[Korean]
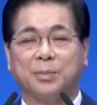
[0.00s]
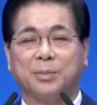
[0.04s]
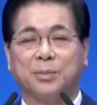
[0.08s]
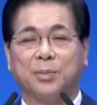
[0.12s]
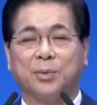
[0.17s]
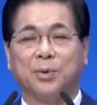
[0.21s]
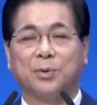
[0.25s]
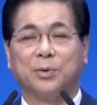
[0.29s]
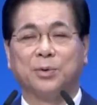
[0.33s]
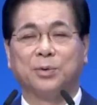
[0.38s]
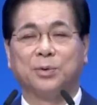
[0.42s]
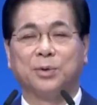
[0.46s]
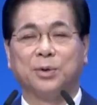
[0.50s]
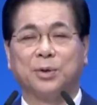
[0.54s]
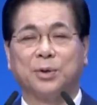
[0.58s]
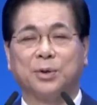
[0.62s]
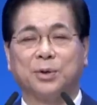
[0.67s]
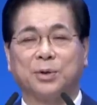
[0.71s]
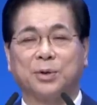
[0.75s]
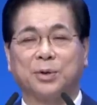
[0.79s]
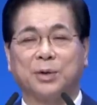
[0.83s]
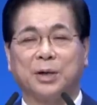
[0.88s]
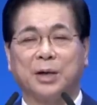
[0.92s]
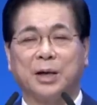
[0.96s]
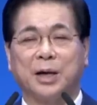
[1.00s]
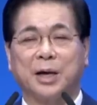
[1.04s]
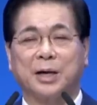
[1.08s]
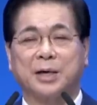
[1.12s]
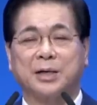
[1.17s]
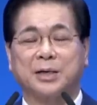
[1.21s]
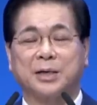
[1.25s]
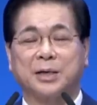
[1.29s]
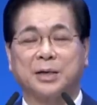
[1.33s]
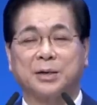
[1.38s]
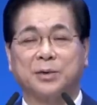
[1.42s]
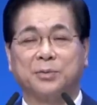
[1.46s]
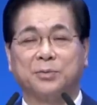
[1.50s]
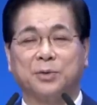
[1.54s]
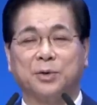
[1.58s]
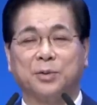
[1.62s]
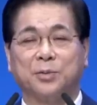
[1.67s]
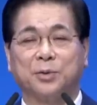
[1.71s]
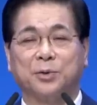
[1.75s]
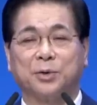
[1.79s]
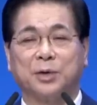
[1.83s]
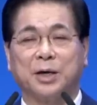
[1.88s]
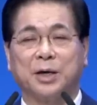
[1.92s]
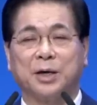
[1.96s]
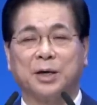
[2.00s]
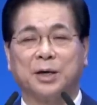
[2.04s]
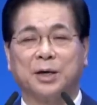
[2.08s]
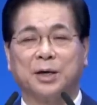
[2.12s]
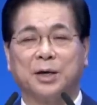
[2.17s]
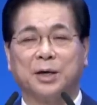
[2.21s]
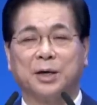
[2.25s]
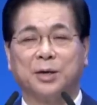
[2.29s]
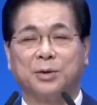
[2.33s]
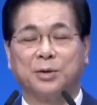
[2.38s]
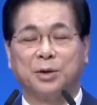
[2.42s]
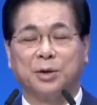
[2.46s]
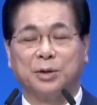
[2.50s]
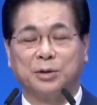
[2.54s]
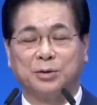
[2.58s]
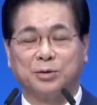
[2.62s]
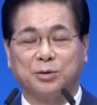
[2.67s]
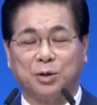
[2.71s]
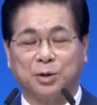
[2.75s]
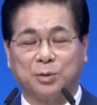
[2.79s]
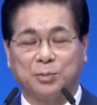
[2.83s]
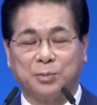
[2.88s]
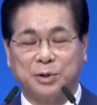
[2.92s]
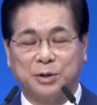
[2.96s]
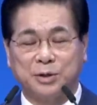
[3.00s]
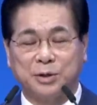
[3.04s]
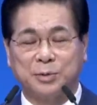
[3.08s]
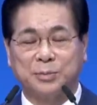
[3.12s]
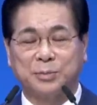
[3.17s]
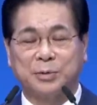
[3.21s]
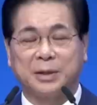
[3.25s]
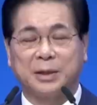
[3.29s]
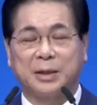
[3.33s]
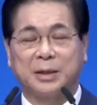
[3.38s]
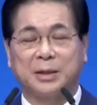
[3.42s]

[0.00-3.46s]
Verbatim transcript: 모든 노력을 아끼지 않는 우리 모두가 될 줄로 믿습니다.